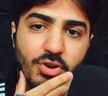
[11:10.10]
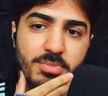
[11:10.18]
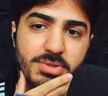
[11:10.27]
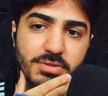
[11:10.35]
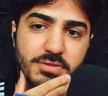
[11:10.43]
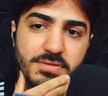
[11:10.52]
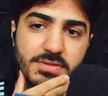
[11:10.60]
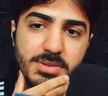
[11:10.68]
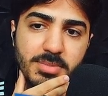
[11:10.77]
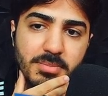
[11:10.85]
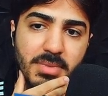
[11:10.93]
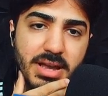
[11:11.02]
mich aufs Feed
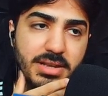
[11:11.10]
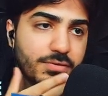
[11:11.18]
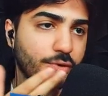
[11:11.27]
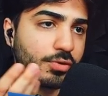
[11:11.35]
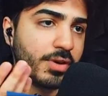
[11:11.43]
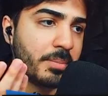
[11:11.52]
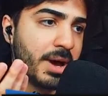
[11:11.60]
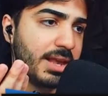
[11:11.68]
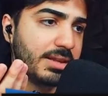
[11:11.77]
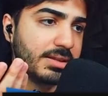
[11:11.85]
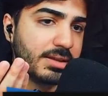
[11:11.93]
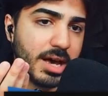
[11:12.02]
mit Mali. Wo war
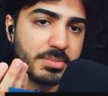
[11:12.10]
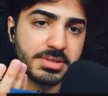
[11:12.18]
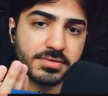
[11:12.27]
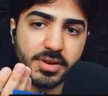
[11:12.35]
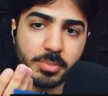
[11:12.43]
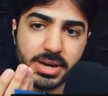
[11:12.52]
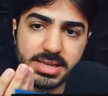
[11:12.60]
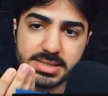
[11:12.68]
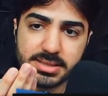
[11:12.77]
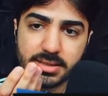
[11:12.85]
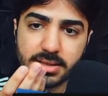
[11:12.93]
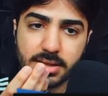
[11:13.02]
Mali? Habe ich den
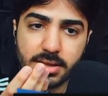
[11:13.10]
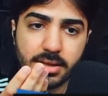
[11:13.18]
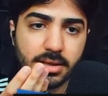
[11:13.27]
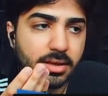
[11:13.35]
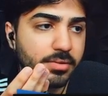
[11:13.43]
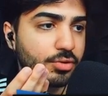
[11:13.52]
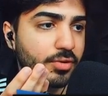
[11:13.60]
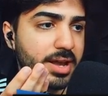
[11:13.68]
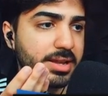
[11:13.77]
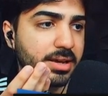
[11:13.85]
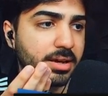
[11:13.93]
verpasst? Wo war der?